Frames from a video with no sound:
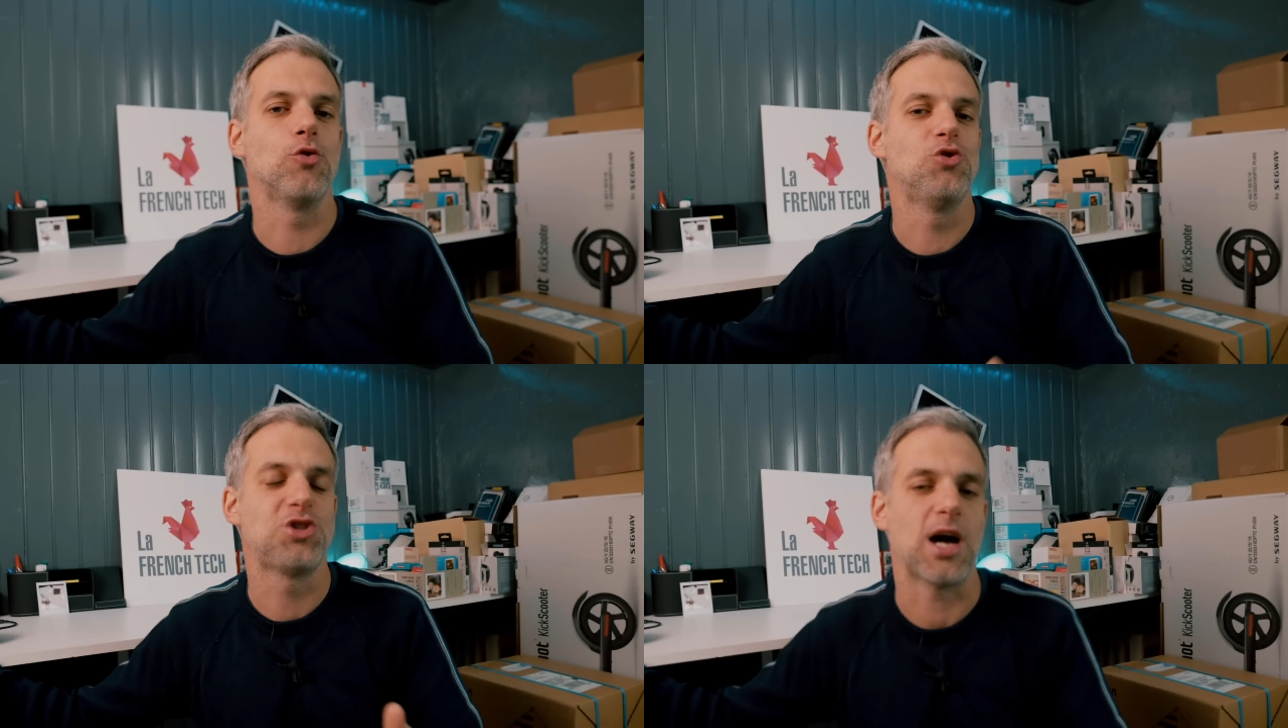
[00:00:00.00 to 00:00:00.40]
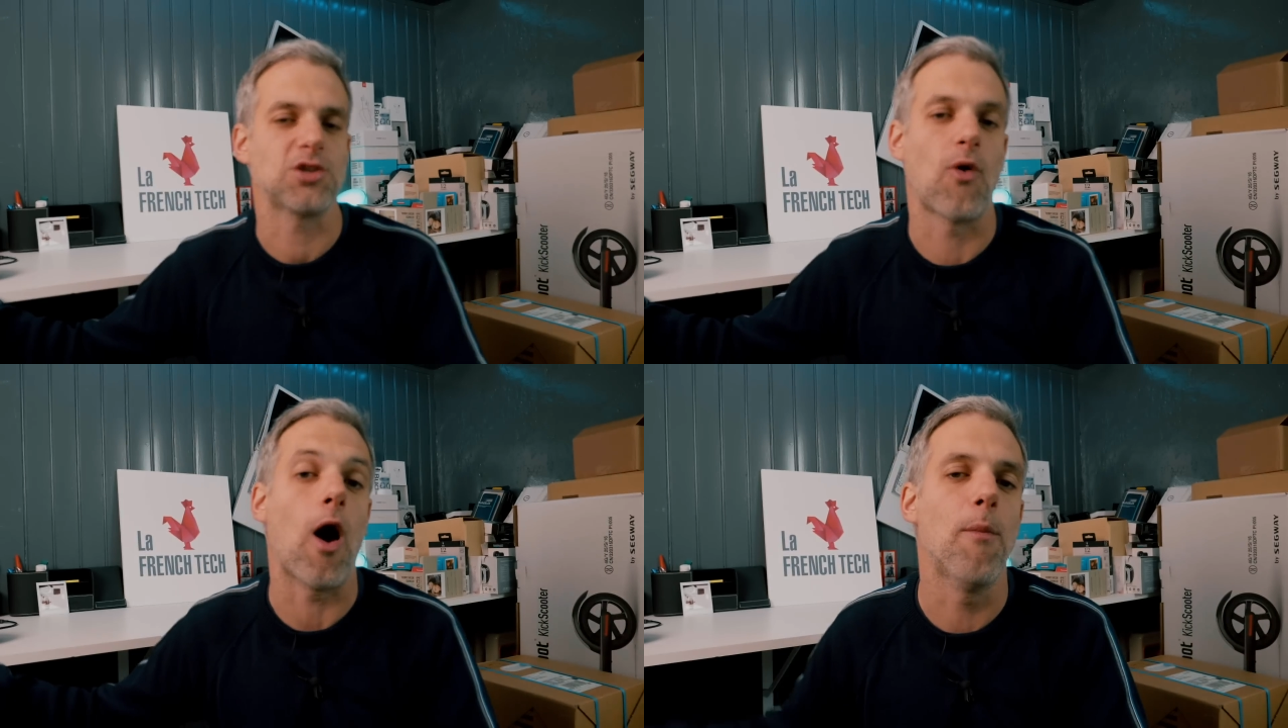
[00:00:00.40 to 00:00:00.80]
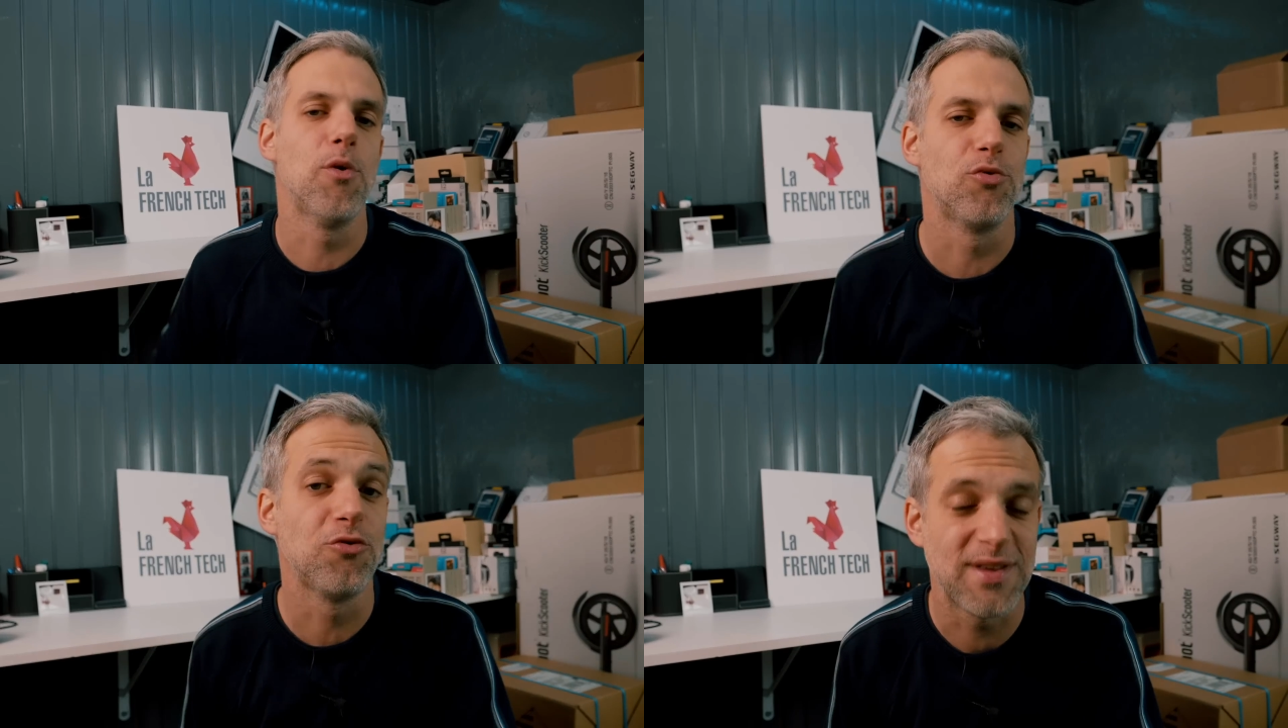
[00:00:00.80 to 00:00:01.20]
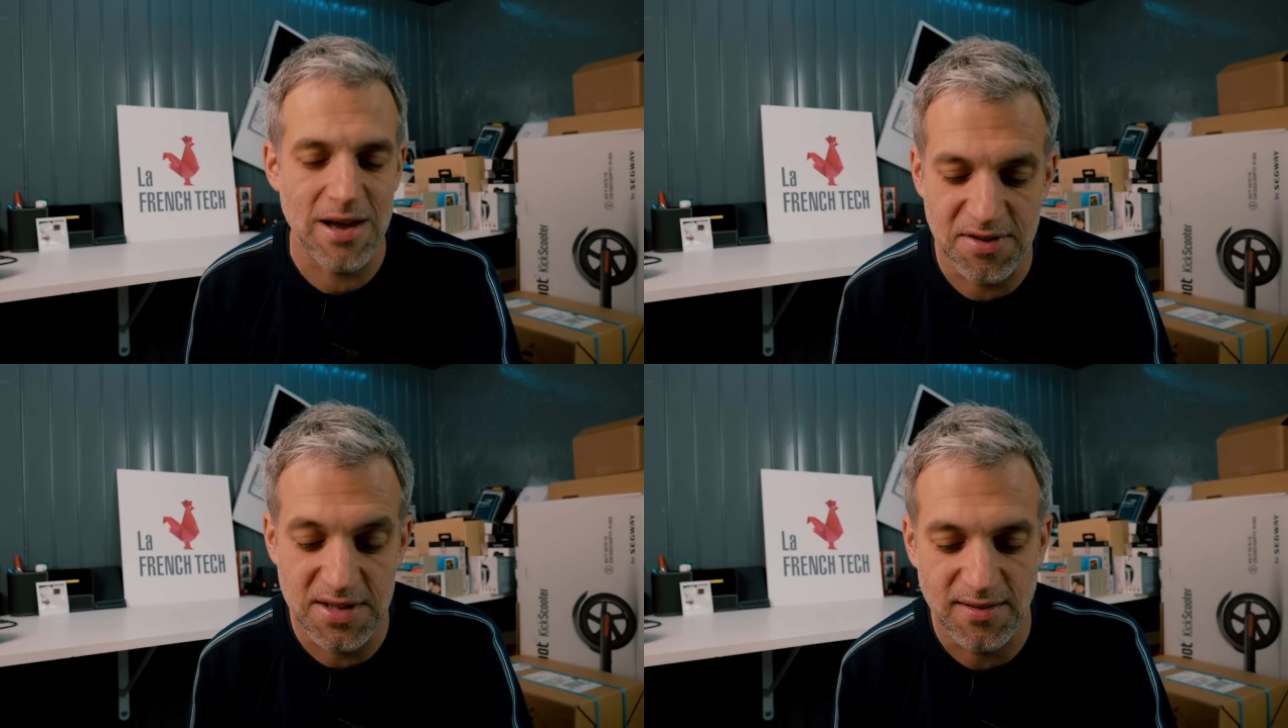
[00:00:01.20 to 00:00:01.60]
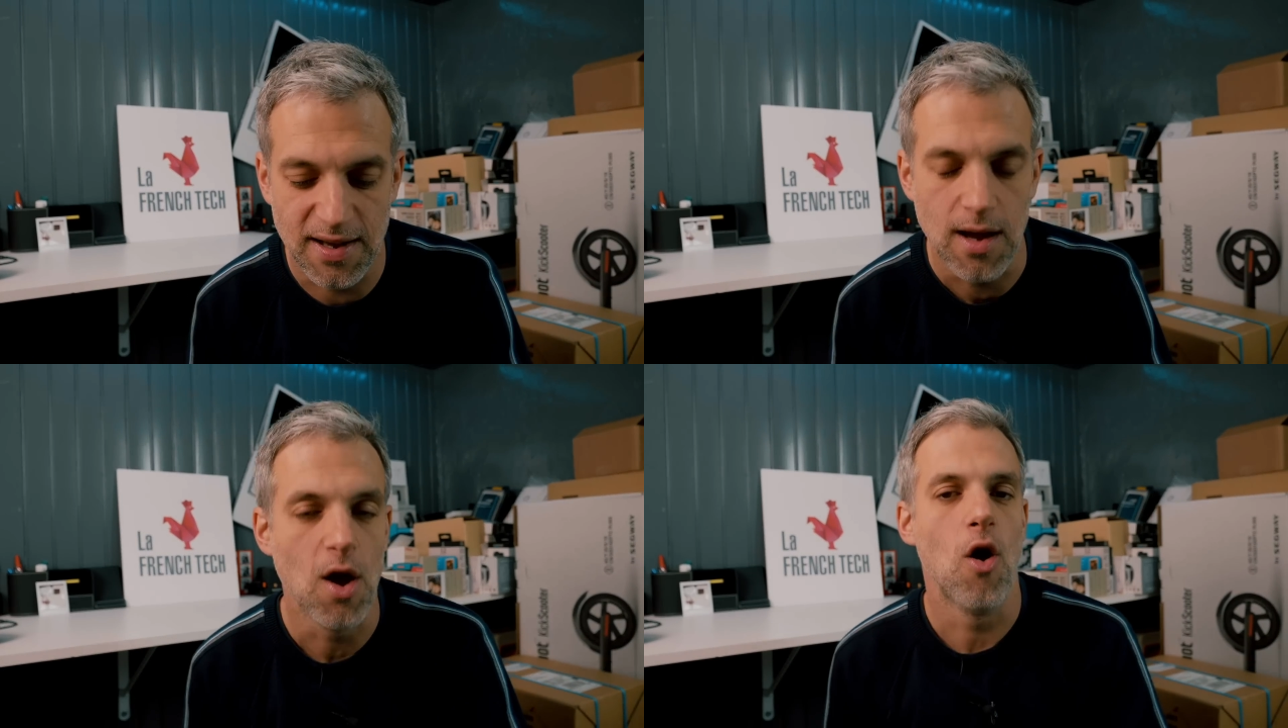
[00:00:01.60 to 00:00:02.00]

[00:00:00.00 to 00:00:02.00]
une charge, voire un peu plus si affinité.